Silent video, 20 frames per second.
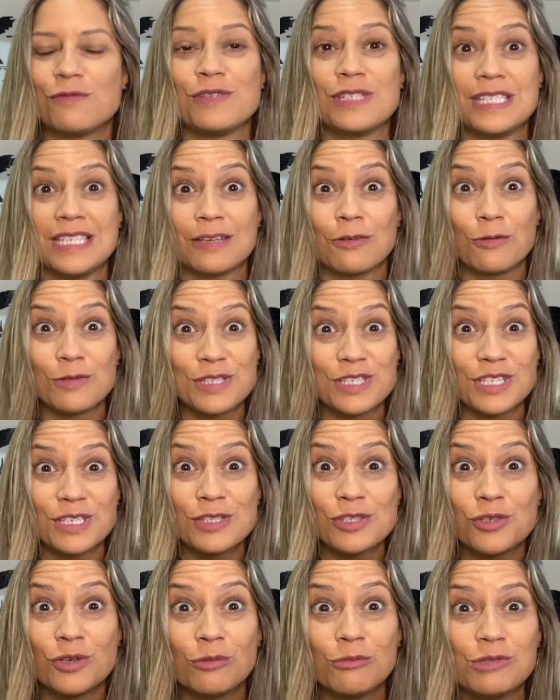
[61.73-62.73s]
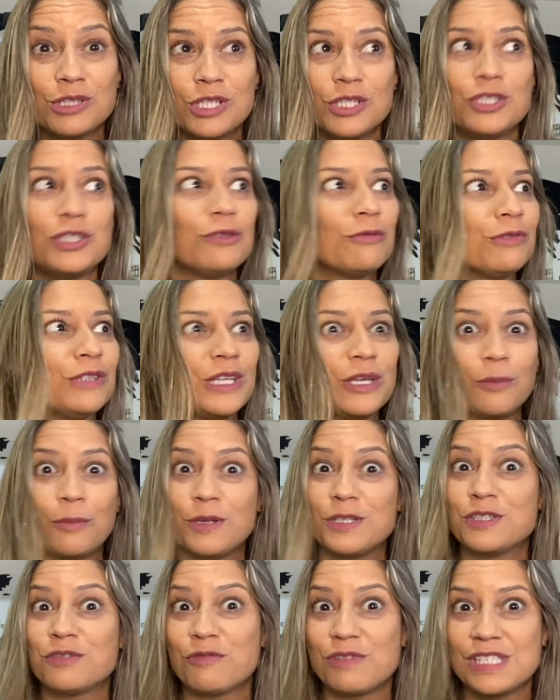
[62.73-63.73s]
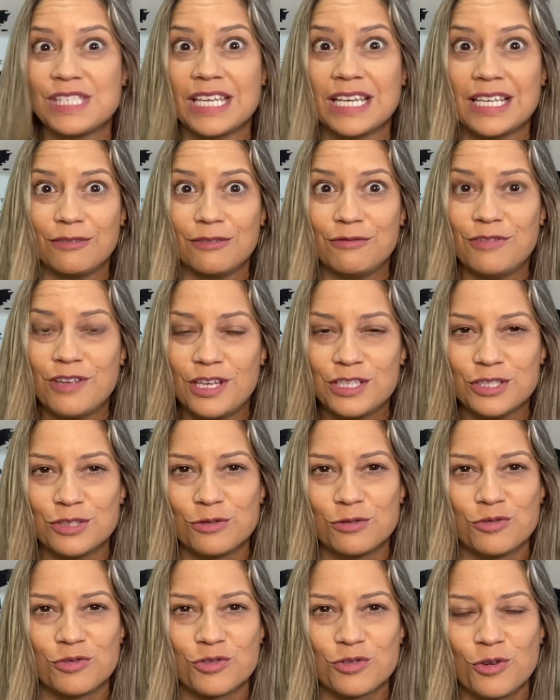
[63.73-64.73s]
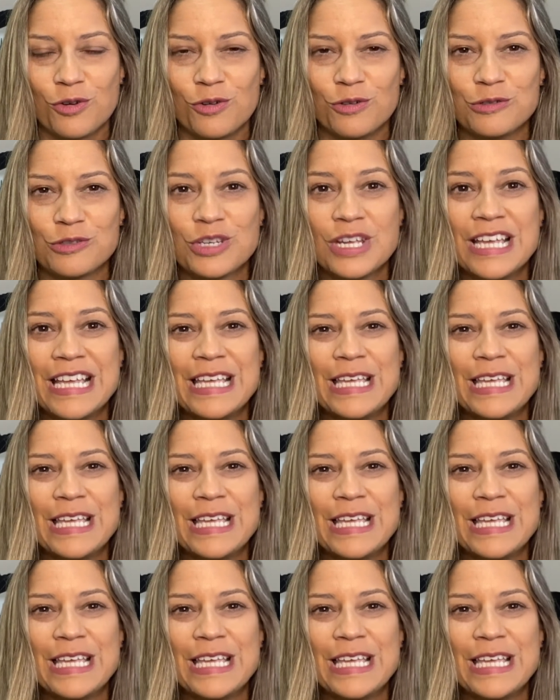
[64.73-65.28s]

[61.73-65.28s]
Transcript: você conseguir seu objetivo de repente fazer viagem dos sonhos.